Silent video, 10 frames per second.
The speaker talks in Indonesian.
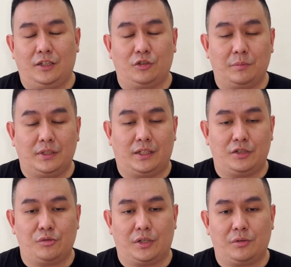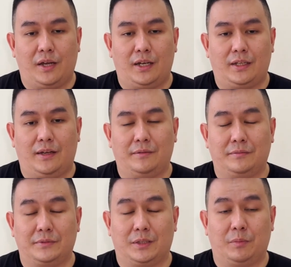itu menjadi suatu hal
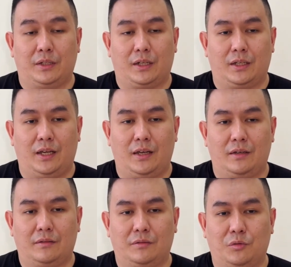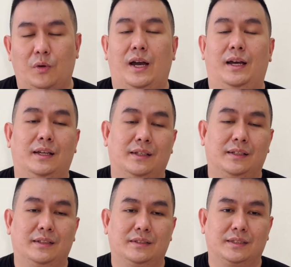yang sebenarnya wah
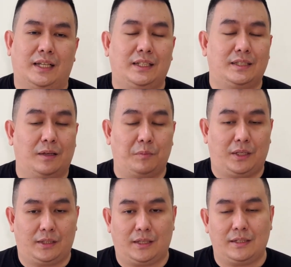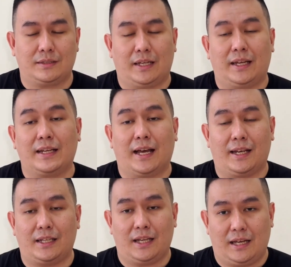saya disabilitas saya nggak
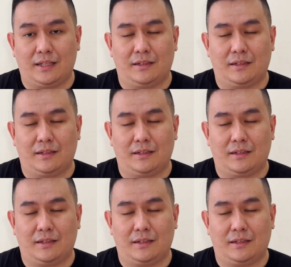lihat